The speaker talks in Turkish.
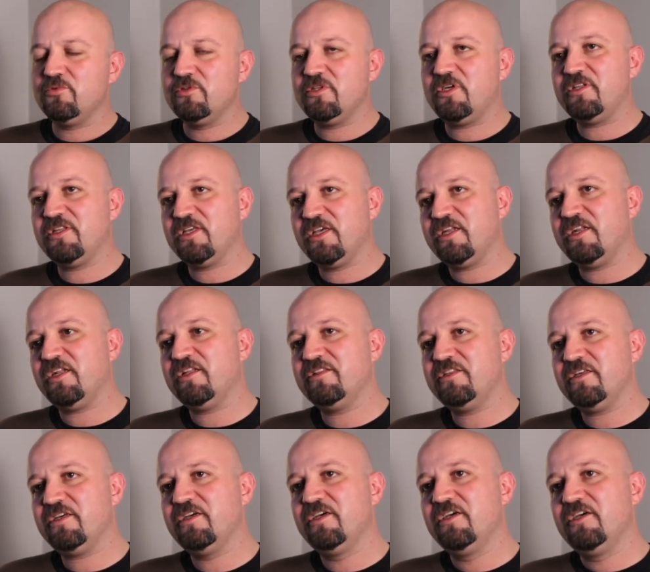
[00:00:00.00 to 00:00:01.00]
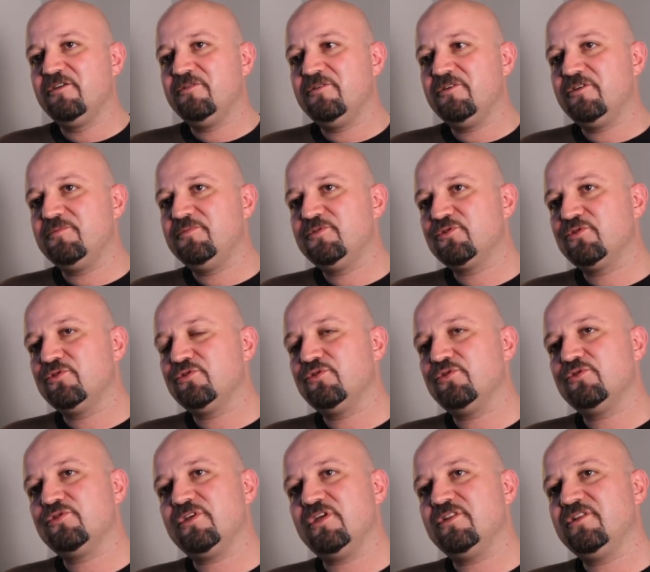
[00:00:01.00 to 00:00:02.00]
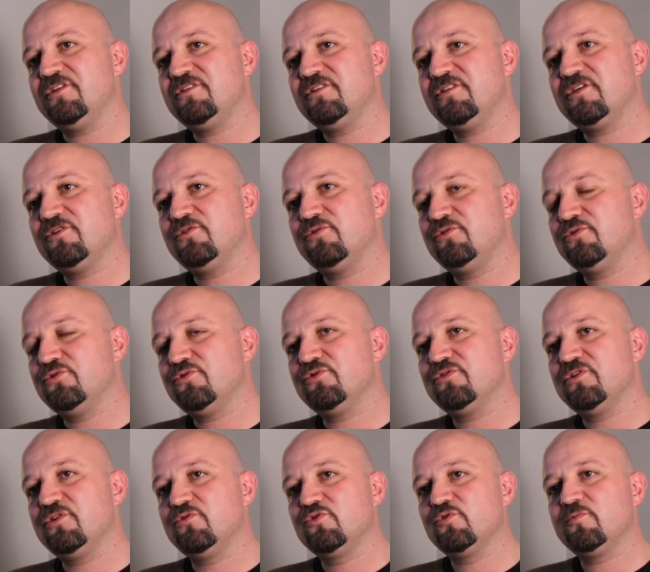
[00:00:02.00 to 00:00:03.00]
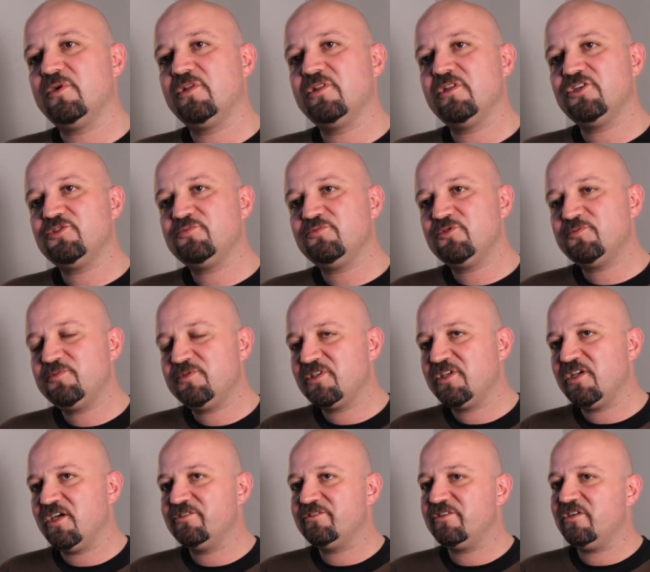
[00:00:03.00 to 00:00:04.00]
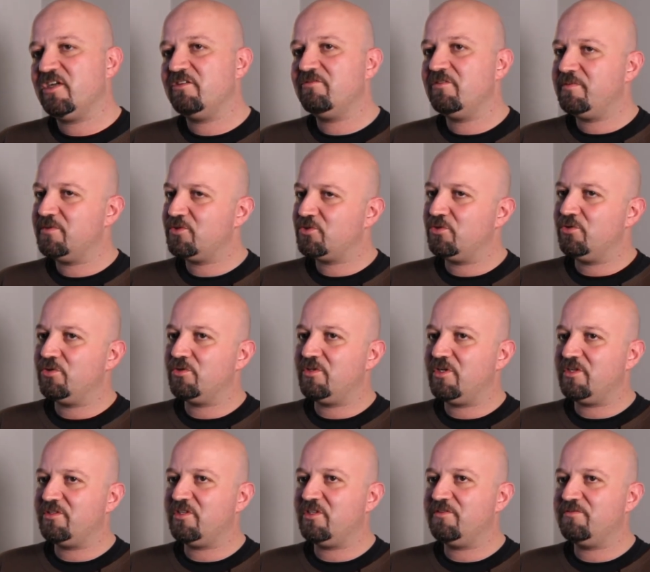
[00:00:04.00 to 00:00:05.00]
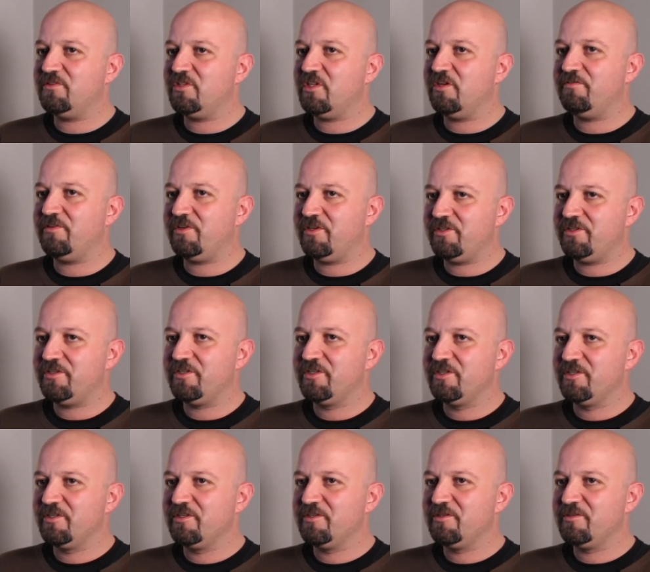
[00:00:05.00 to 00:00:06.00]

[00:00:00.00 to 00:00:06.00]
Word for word: Bunlar da genelde e, psikososyal destek konusunda uzmanlaşmış psikiyatrlar ve psikologlar tarafından verilir.